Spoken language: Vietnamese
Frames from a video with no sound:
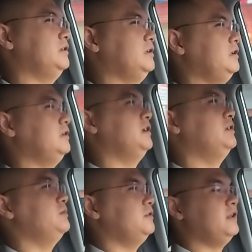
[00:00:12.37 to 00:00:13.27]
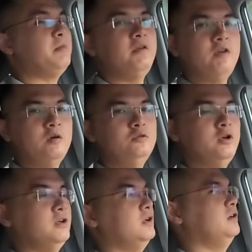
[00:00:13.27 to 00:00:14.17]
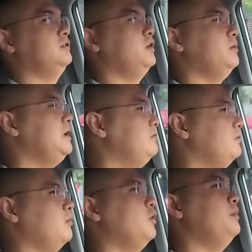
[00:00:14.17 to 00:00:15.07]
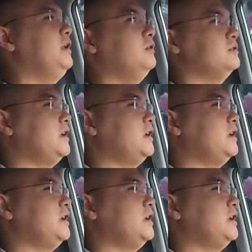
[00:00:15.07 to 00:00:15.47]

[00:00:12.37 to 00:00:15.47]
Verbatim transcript: lên à, tâm sự với nhà mình về câu chuyện thuê pin và mua pin của